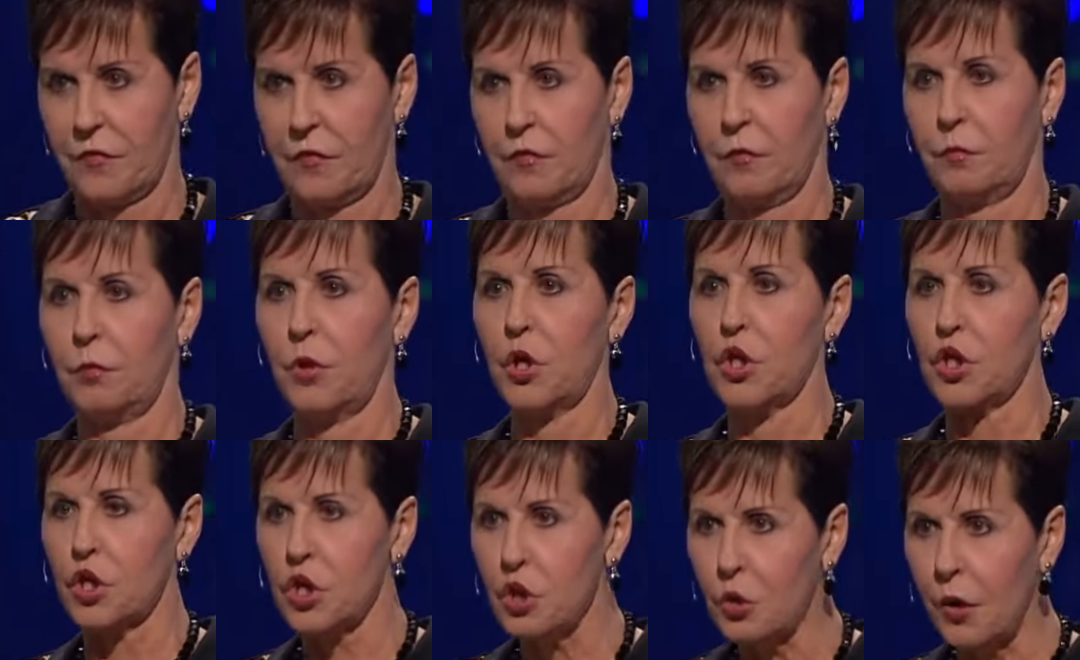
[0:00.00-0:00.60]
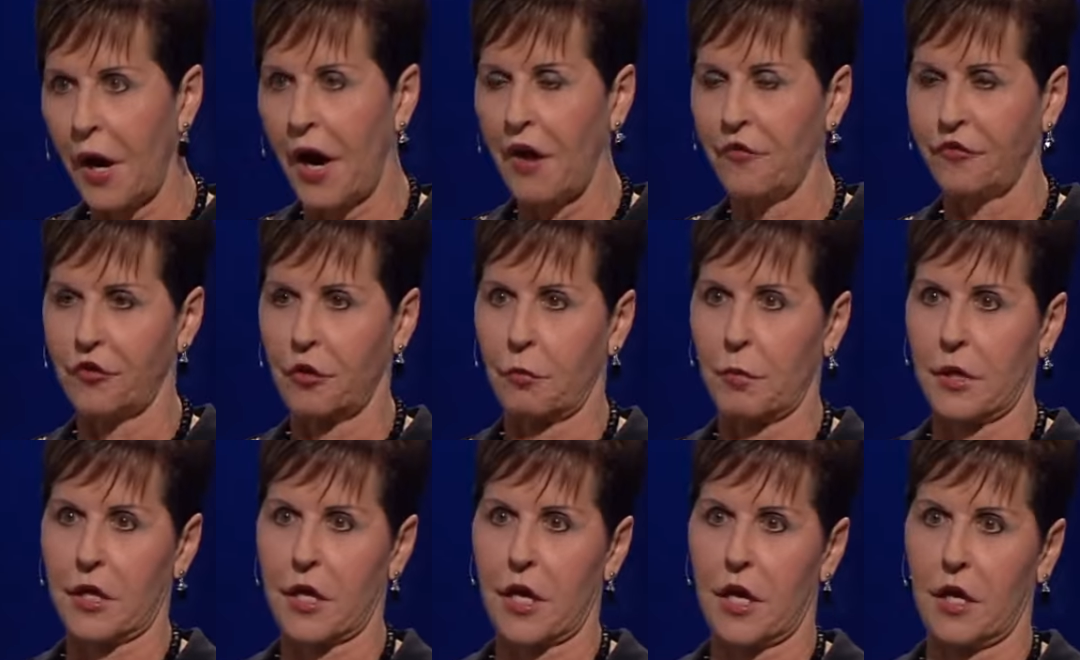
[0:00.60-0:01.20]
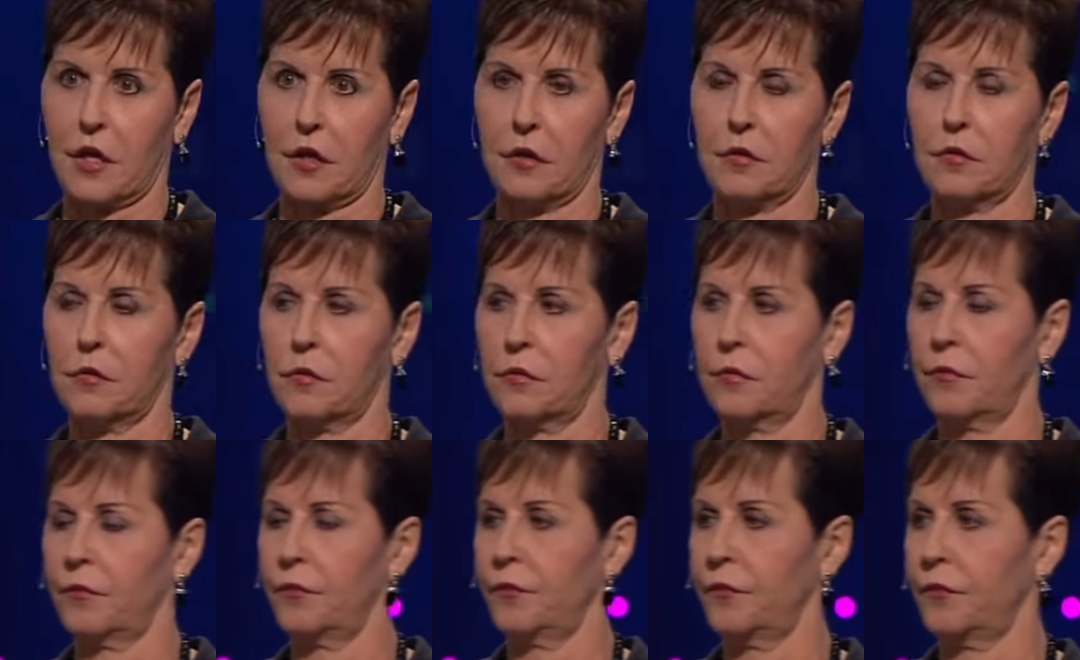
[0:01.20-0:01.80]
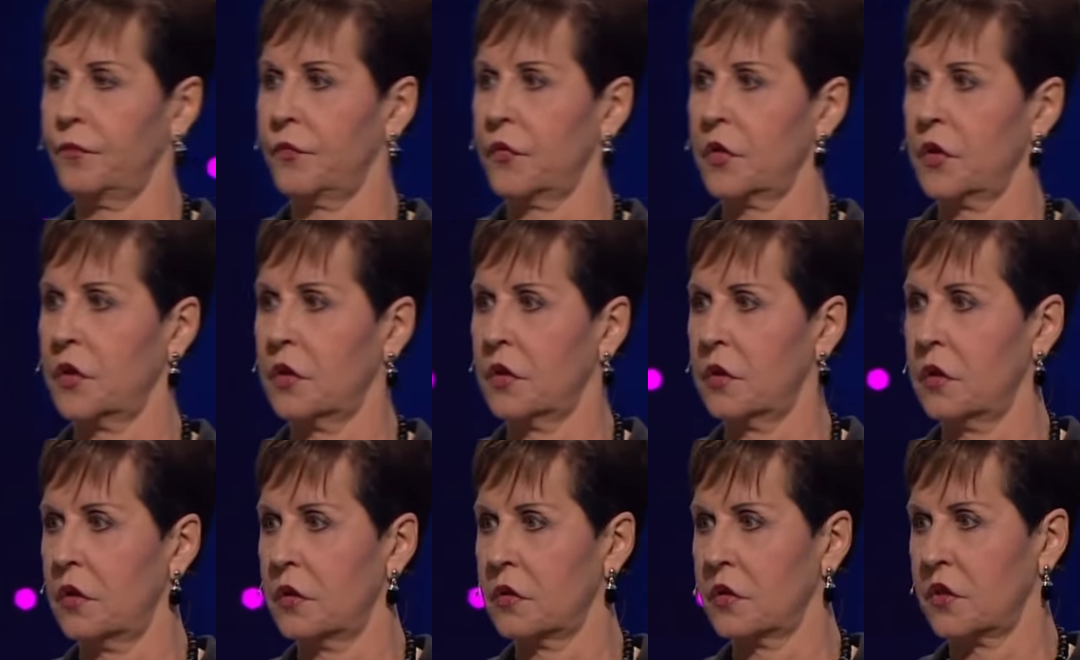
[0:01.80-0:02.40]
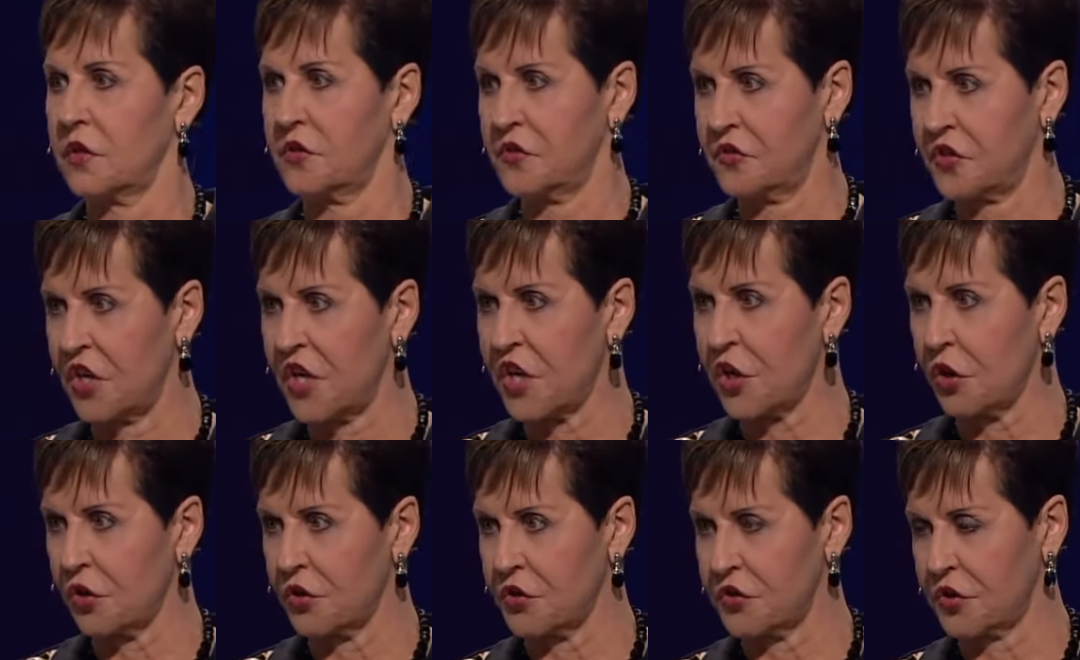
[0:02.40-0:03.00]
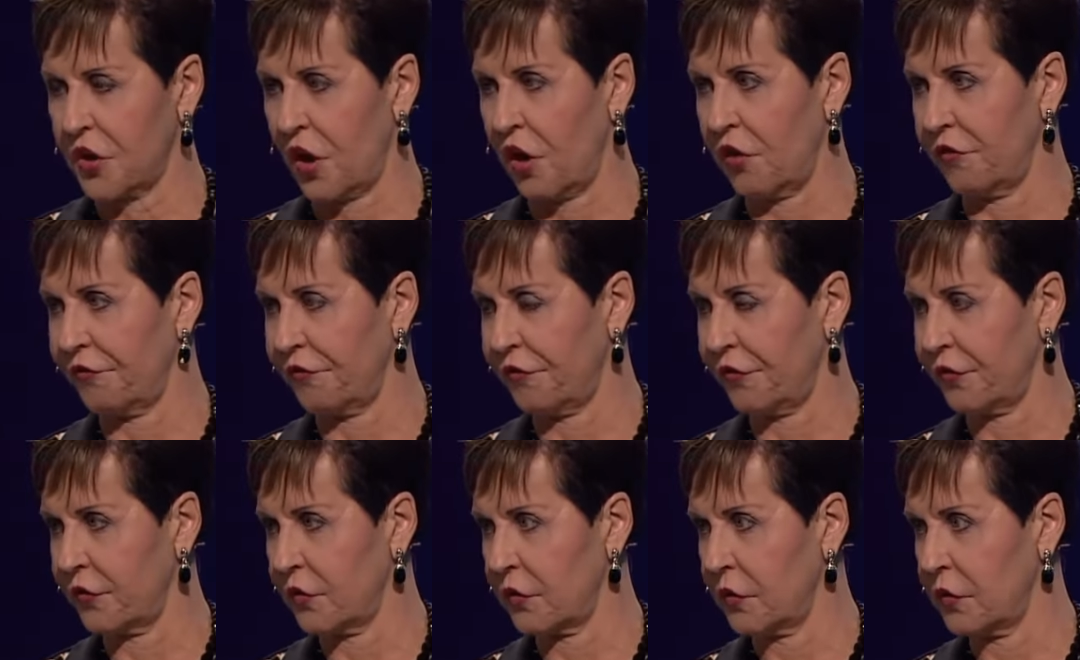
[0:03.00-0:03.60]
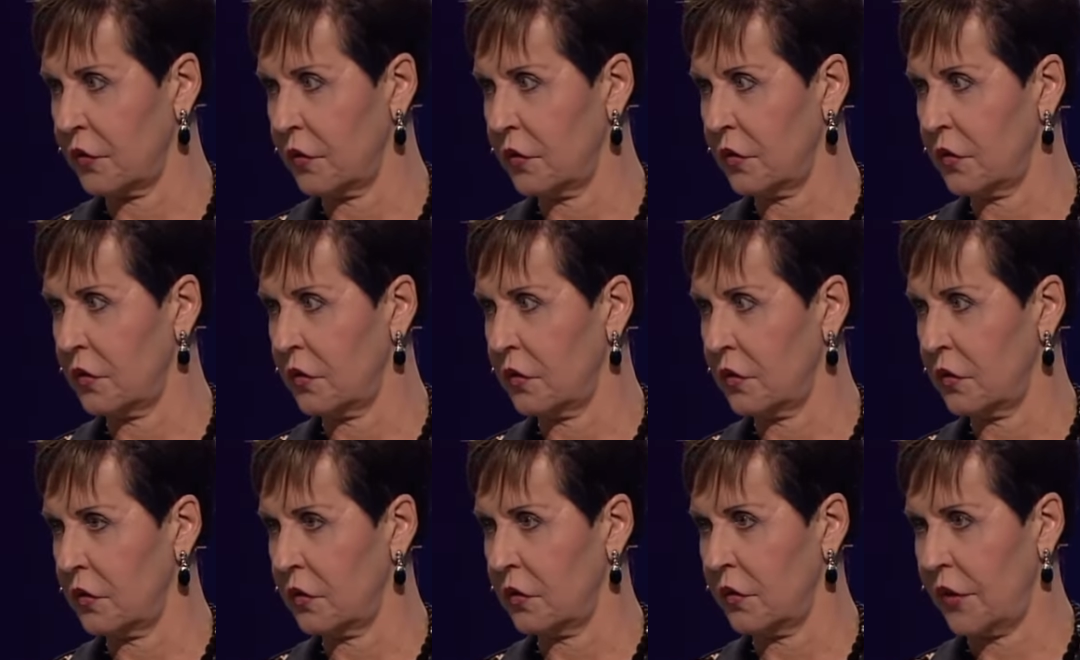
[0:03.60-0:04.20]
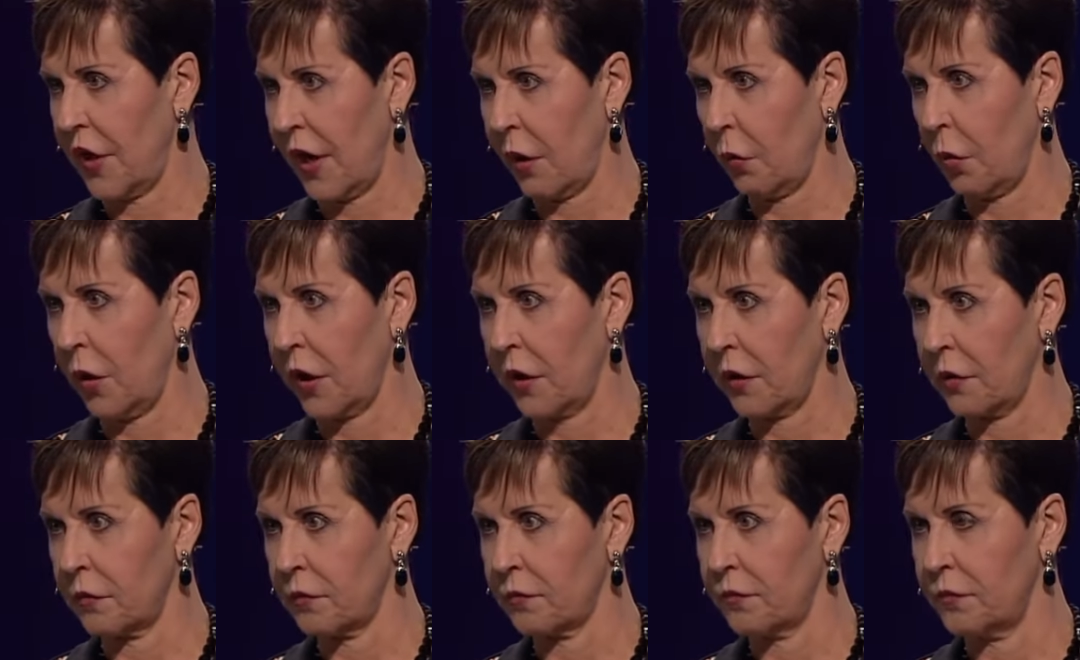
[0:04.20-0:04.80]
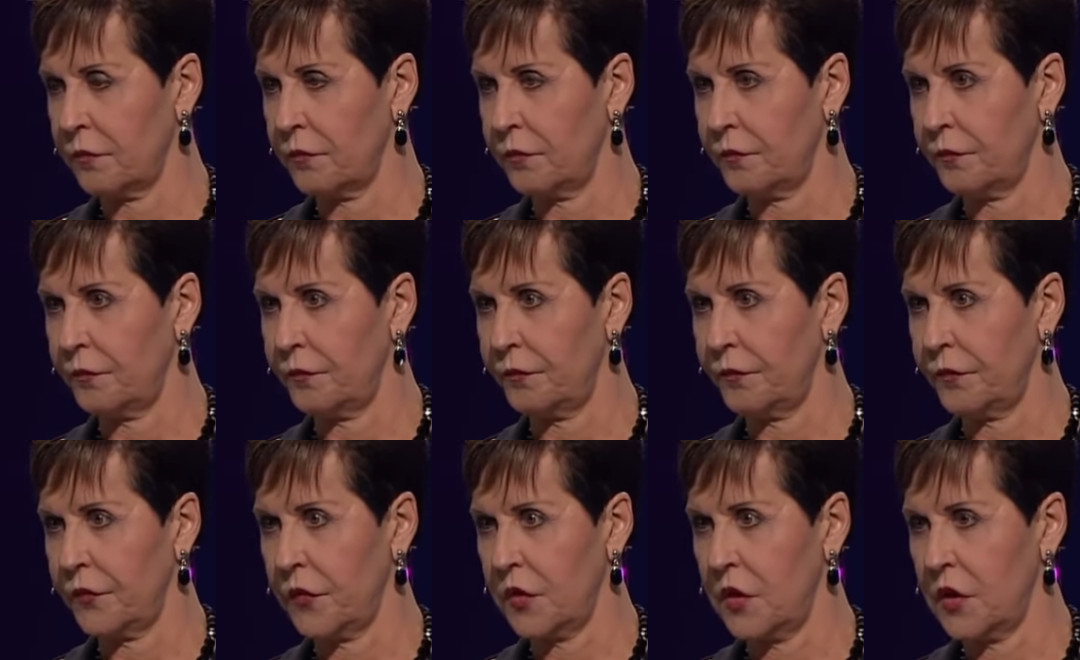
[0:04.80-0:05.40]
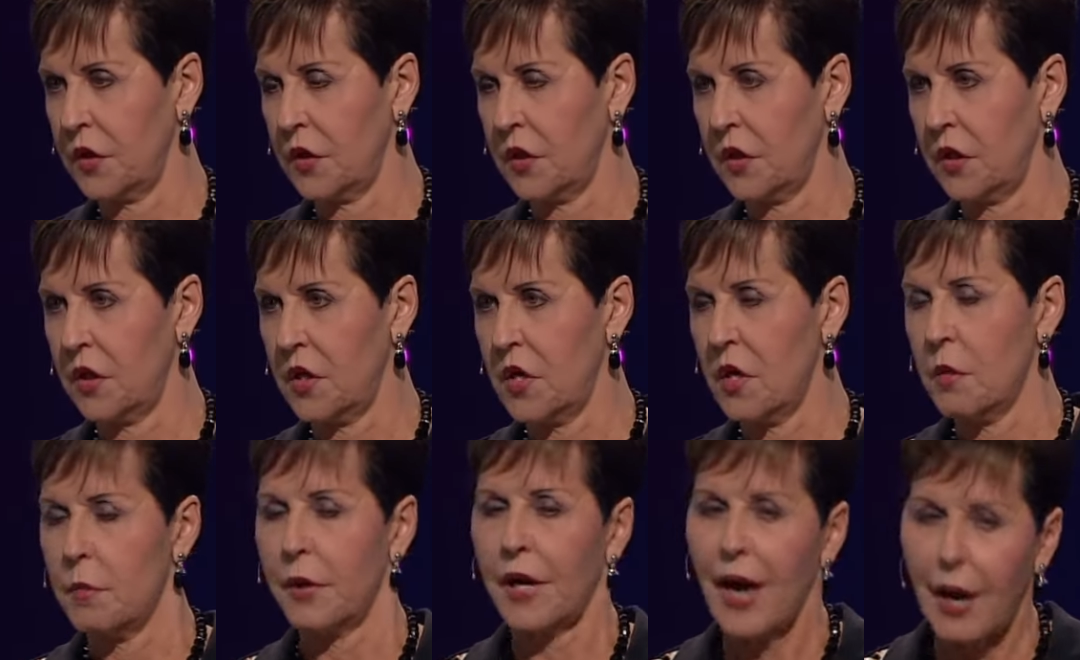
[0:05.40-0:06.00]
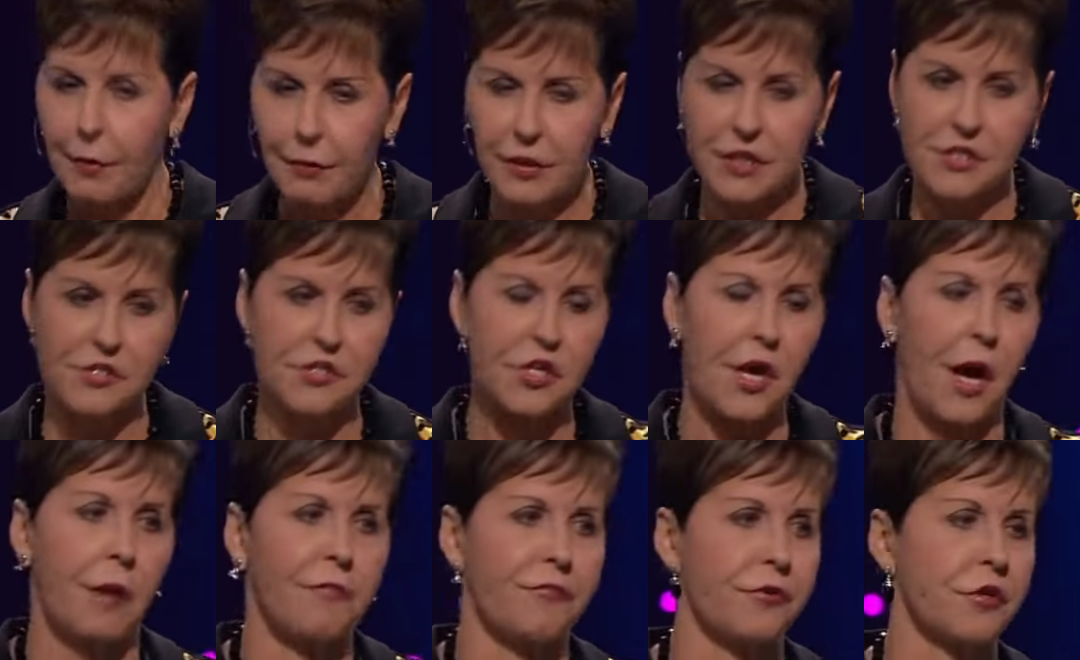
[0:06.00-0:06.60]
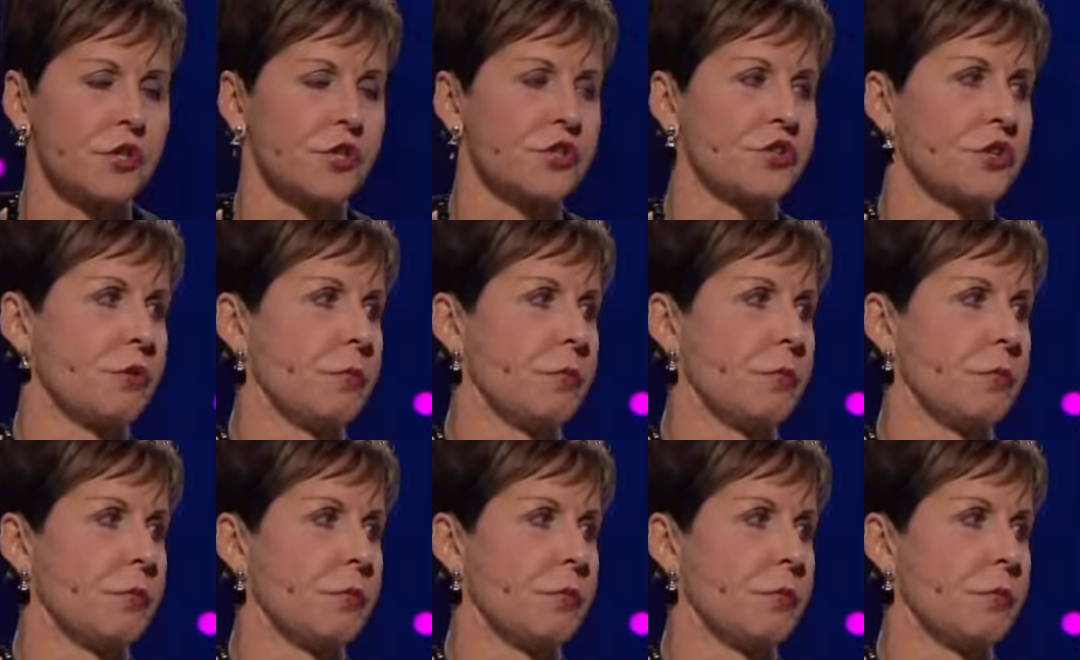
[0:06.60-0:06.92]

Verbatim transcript: Tapi saudara harus mulai melihat dirimu demikian. Namun izinkan ku berhenti